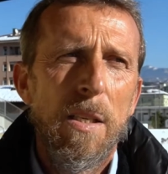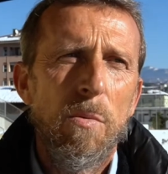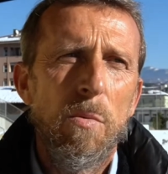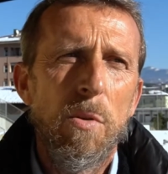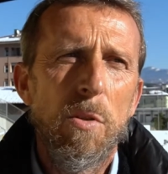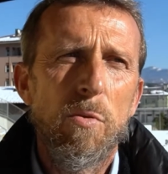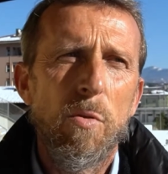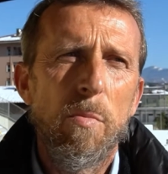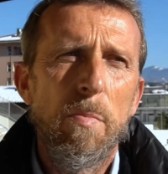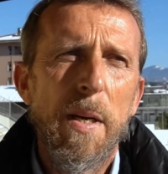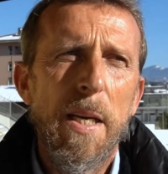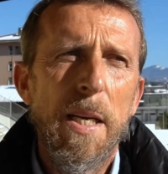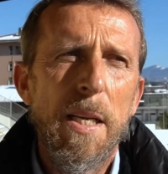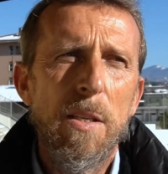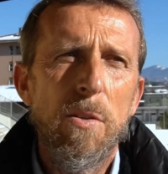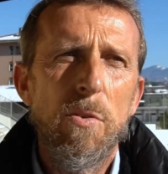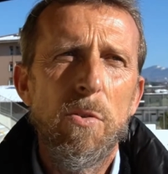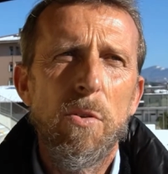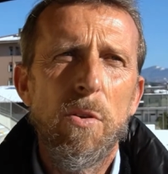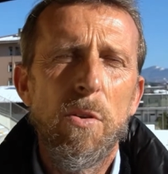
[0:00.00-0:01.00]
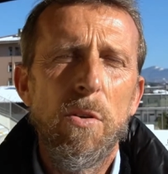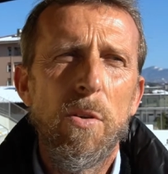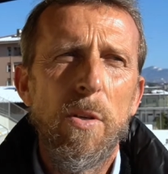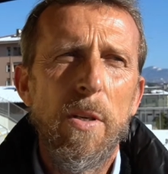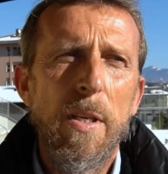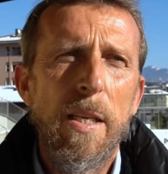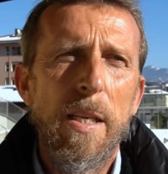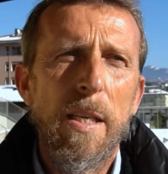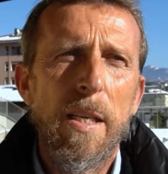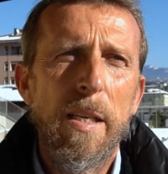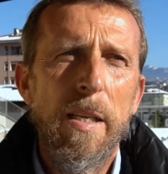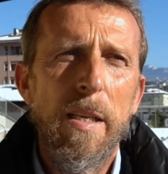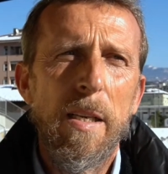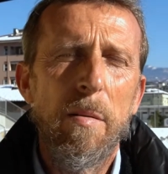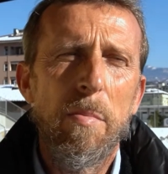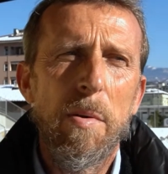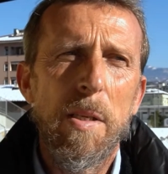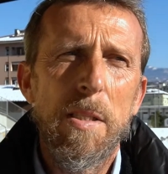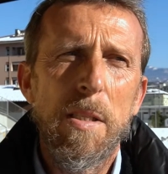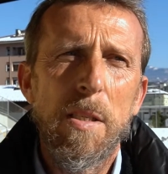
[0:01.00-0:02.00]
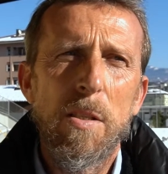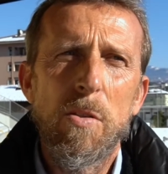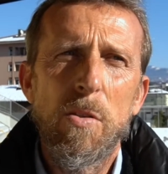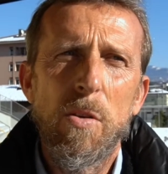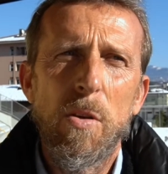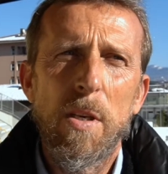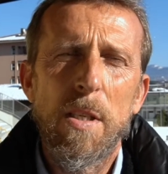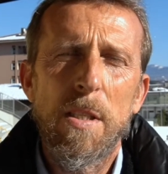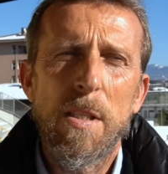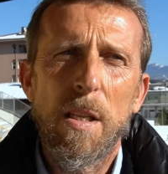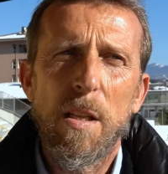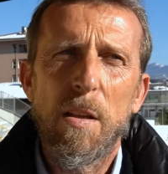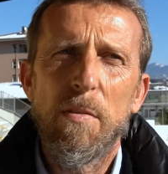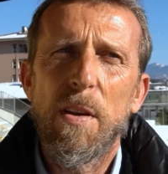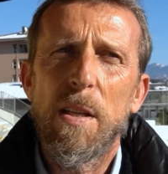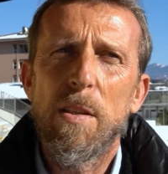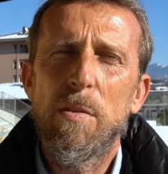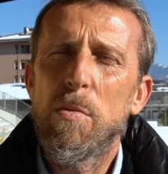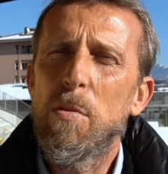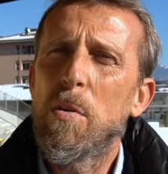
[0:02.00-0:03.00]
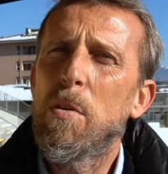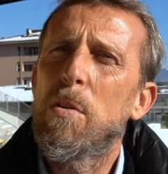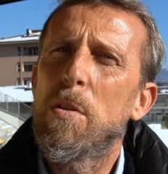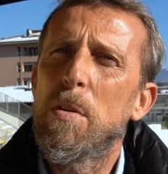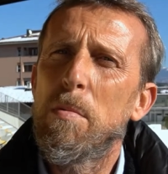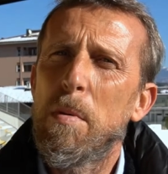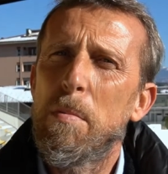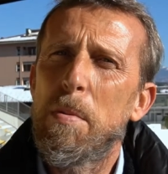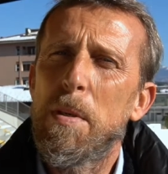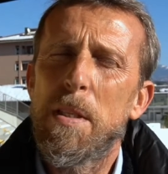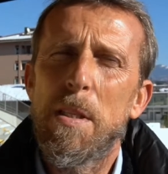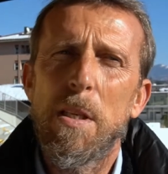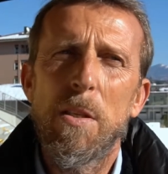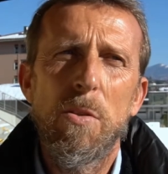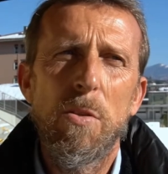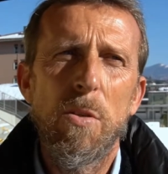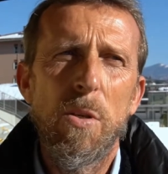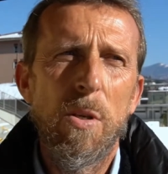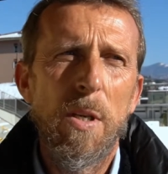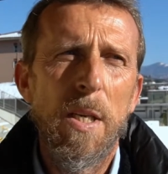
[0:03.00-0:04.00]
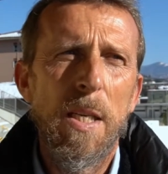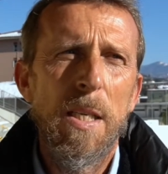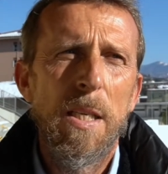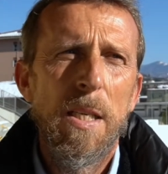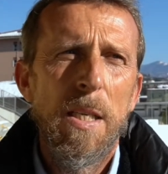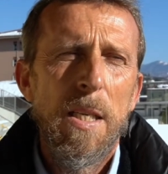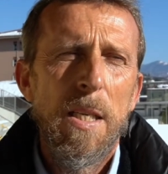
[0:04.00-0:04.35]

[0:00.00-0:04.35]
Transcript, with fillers: questo pareggio e la prestazione è stata fatta un'ottima prestazione